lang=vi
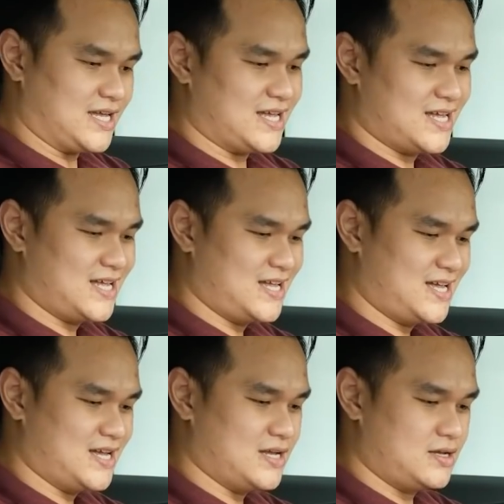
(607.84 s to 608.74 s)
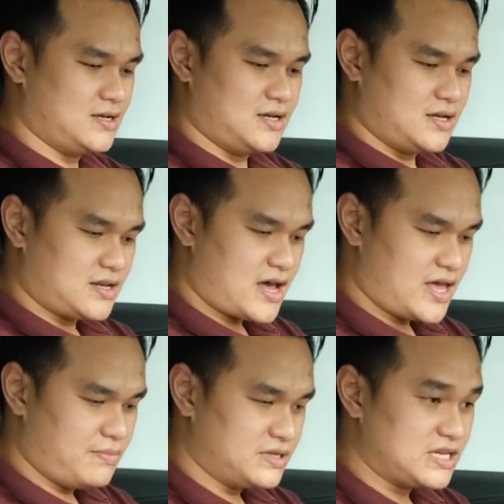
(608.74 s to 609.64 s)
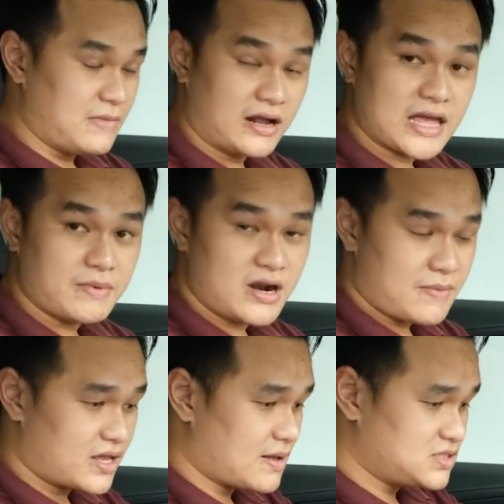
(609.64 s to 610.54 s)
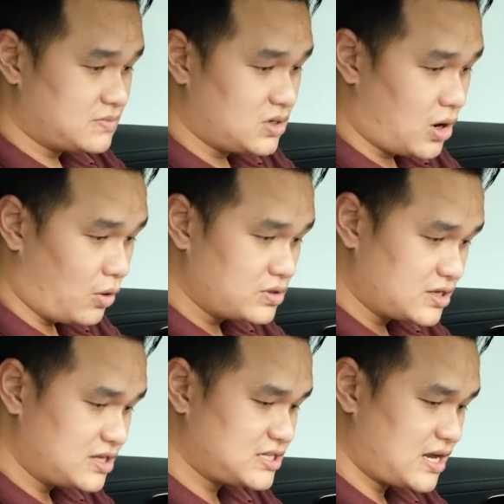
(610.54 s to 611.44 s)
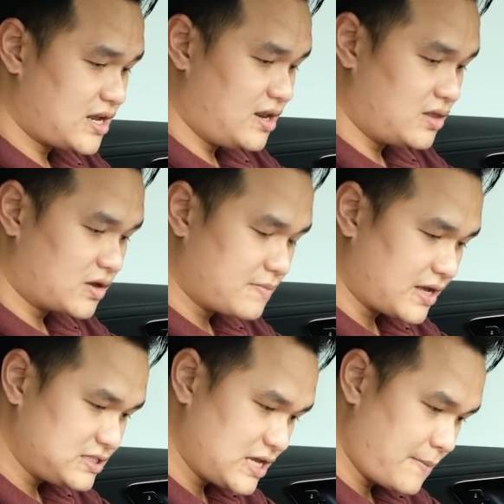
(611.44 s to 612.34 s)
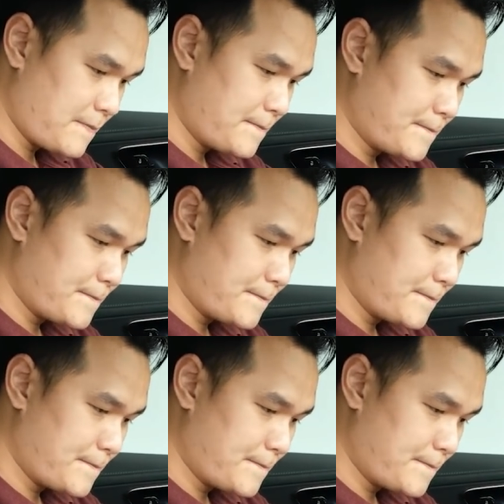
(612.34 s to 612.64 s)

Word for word: à đây mình sẽ bật camera 360 độ trên chiếc xe này để cho các bạn xem